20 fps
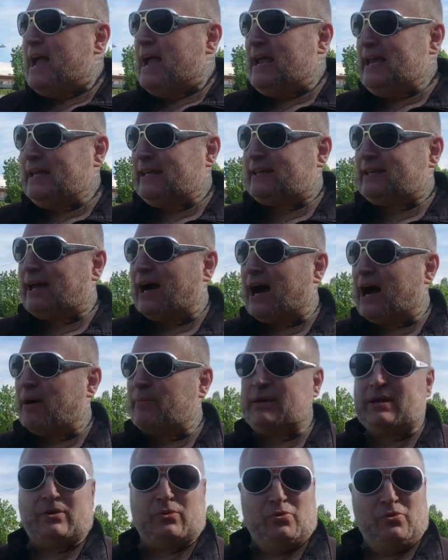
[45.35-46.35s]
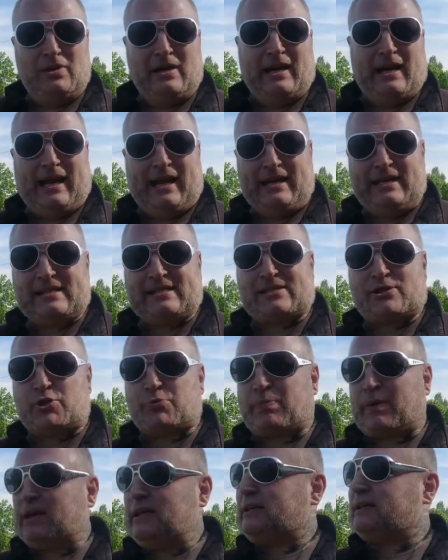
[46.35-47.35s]
Ich habe unlängst,
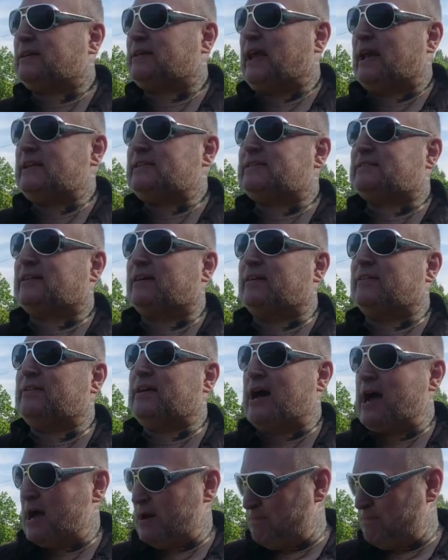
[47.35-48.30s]
sprich gestern,